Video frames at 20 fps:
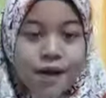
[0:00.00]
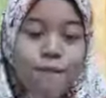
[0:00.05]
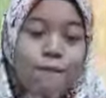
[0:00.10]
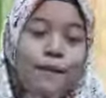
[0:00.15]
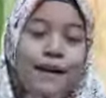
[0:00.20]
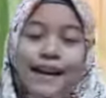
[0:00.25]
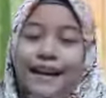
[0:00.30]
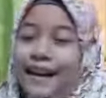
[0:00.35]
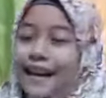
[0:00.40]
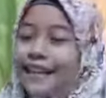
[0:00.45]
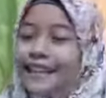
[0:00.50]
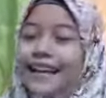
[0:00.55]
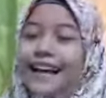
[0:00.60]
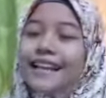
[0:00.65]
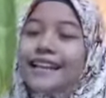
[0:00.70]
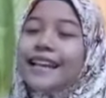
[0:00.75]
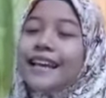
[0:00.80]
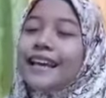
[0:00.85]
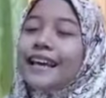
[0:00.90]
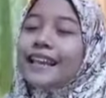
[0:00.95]

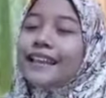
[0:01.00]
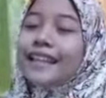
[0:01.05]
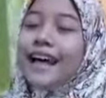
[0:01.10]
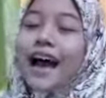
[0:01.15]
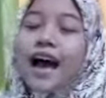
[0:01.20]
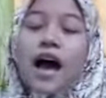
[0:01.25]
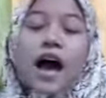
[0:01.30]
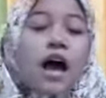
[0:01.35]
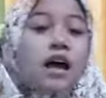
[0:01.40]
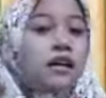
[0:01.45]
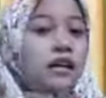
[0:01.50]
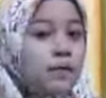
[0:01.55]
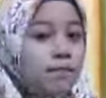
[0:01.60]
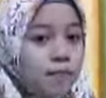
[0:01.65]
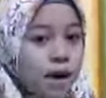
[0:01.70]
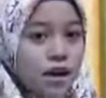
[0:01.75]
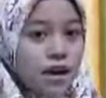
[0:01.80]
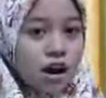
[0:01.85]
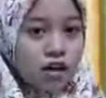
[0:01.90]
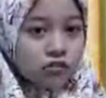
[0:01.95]
mendekatkan diri kita
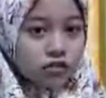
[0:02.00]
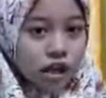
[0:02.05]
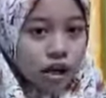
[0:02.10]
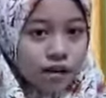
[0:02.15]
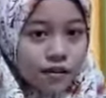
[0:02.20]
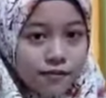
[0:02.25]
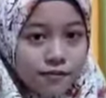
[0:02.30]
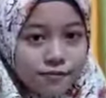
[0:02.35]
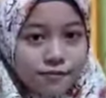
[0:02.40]
kepada Allah.